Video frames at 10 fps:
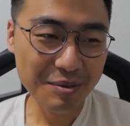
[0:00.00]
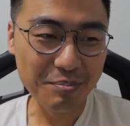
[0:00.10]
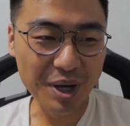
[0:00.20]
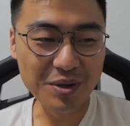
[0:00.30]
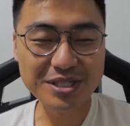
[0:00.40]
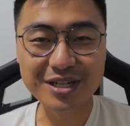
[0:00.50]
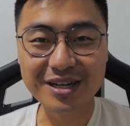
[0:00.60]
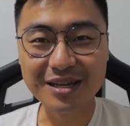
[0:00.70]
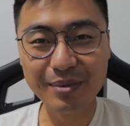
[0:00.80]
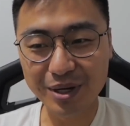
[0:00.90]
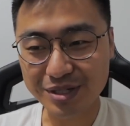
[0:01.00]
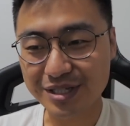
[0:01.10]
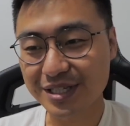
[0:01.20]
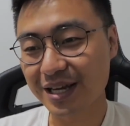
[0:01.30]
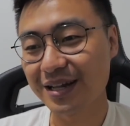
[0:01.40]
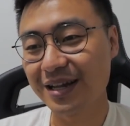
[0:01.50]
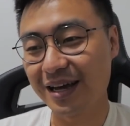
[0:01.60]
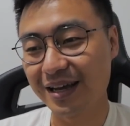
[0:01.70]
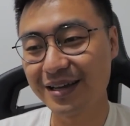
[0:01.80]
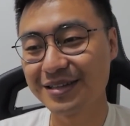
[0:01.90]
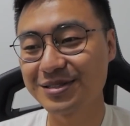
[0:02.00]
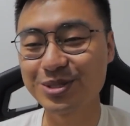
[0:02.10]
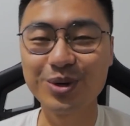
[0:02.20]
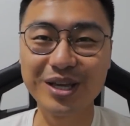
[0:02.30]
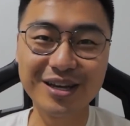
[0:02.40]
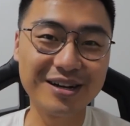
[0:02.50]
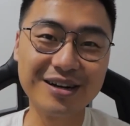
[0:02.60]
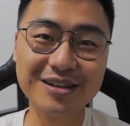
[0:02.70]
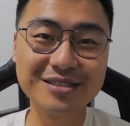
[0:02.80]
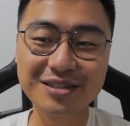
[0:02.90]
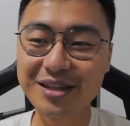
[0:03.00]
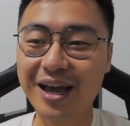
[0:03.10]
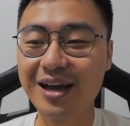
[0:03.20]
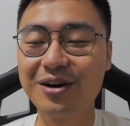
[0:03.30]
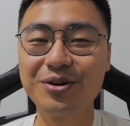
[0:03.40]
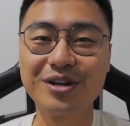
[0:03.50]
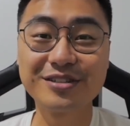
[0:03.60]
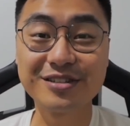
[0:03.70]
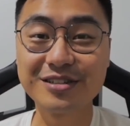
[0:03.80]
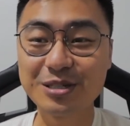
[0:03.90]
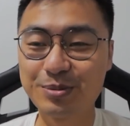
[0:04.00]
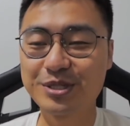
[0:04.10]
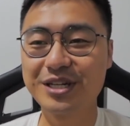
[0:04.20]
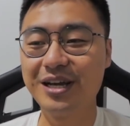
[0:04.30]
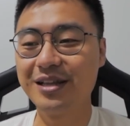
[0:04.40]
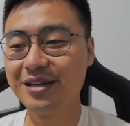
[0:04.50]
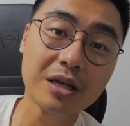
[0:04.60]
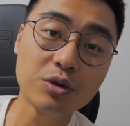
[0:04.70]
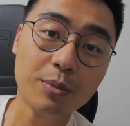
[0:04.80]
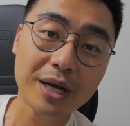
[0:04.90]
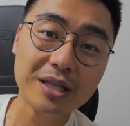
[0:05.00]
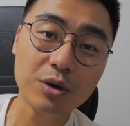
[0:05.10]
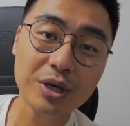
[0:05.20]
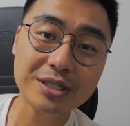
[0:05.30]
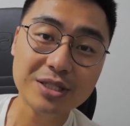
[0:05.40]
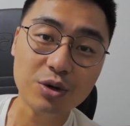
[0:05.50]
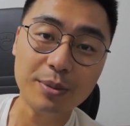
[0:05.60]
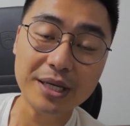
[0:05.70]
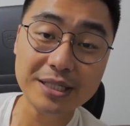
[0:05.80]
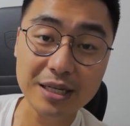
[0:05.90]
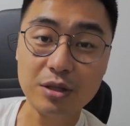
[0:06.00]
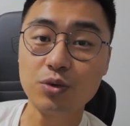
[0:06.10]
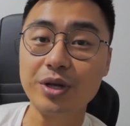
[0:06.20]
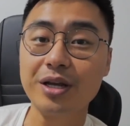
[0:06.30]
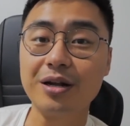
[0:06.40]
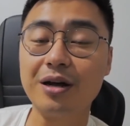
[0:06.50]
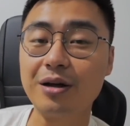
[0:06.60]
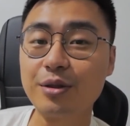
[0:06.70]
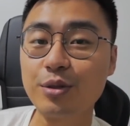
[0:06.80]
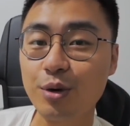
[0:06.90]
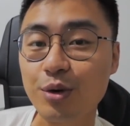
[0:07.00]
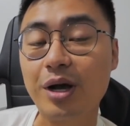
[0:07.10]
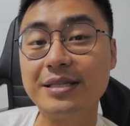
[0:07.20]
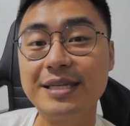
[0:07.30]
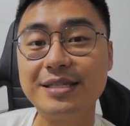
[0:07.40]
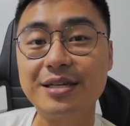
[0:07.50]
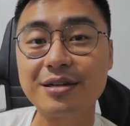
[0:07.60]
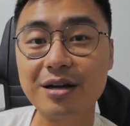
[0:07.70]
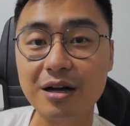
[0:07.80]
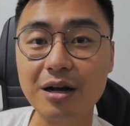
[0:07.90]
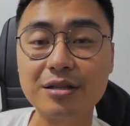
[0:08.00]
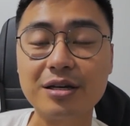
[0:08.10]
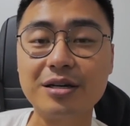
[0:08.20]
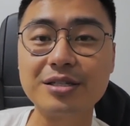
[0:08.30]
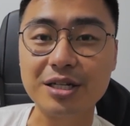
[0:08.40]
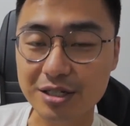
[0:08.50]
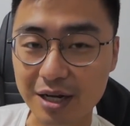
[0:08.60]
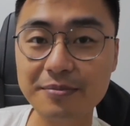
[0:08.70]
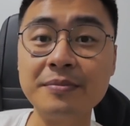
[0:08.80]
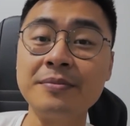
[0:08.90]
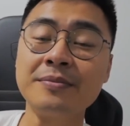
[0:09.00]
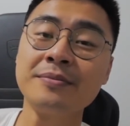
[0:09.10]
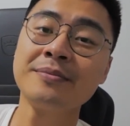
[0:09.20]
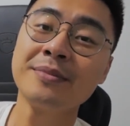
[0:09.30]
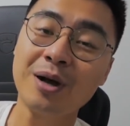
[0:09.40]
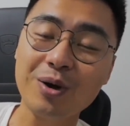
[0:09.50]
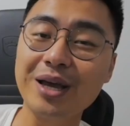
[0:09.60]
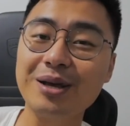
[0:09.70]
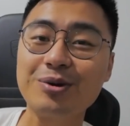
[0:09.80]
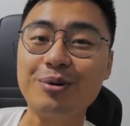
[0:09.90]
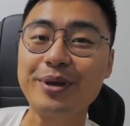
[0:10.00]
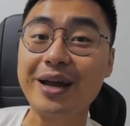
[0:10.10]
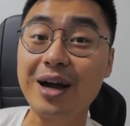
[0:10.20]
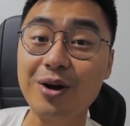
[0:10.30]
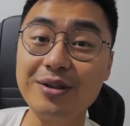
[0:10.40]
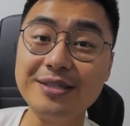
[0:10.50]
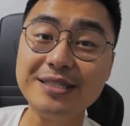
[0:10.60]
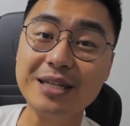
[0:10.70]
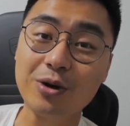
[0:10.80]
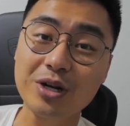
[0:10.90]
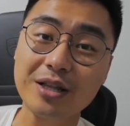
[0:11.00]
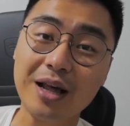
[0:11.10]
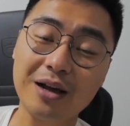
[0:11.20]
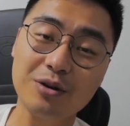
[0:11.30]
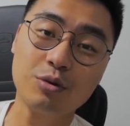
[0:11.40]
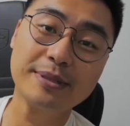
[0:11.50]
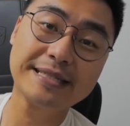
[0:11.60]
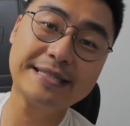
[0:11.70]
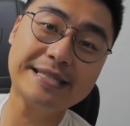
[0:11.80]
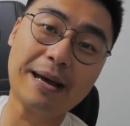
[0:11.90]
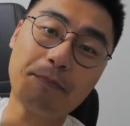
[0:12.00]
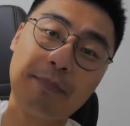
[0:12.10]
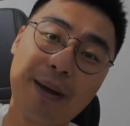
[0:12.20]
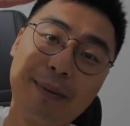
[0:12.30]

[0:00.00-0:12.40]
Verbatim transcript: 没有精力，没有时间来做一个清点啊，或者是什么之类的。但是我们肯定会尽我们一切的努力，让 Nora 健健康康的成长。OK，我们也要积极照顾正能量。下期见，拜